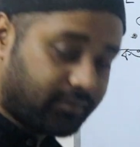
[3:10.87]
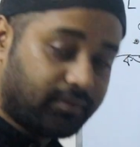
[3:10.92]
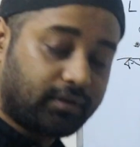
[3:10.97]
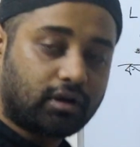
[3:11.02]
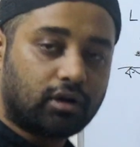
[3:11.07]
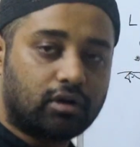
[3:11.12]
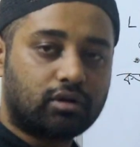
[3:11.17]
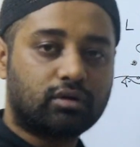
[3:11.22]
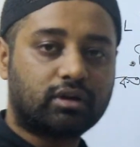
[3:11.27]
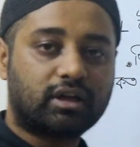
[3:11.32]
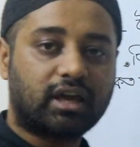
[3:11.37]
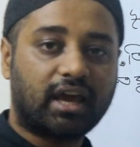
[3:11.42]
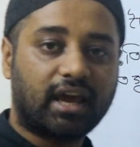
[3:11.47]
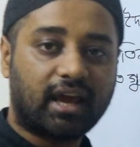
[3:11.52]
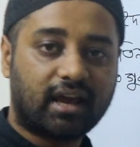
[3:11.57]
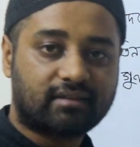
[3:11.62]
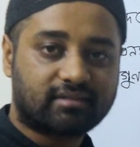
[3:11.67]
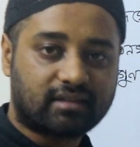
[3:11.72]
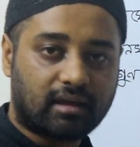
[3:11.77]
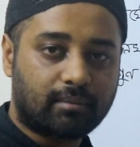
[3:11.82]
এফ ইকুয়াল টু কে
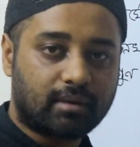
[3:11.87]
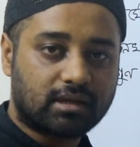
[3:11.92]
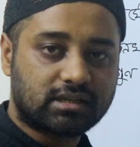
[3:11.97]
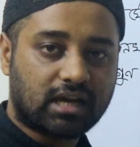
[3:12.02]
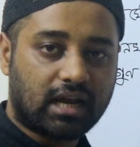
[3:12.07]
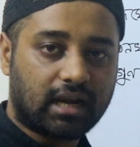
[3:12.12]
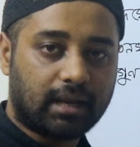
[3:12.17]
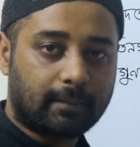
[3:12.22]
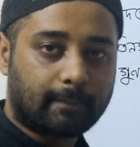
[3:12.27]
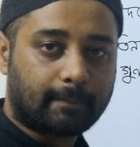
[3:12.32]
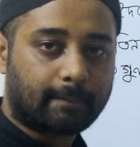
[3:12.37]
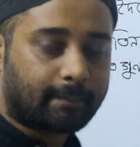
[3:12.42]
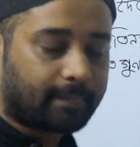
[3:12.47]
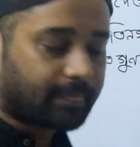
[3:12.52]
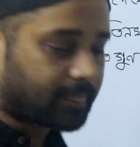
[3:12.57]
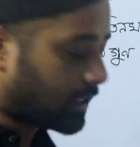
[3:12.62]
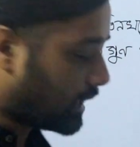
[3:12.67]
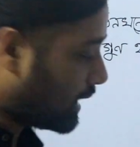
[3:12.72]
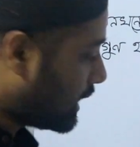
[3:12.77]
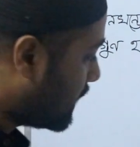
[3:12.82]
এক্স আমরা জানি
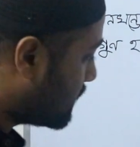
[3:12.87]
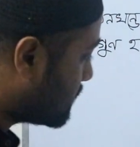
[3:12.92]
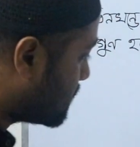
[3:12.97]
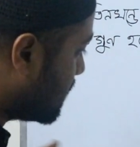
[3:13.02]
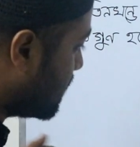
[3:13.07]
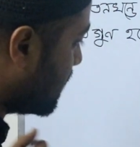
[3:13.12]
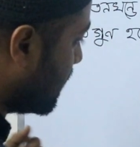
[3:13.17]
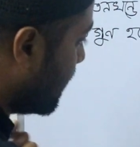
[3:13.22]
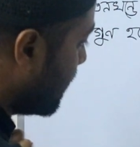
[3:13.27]
হ্যাঁ তাহলে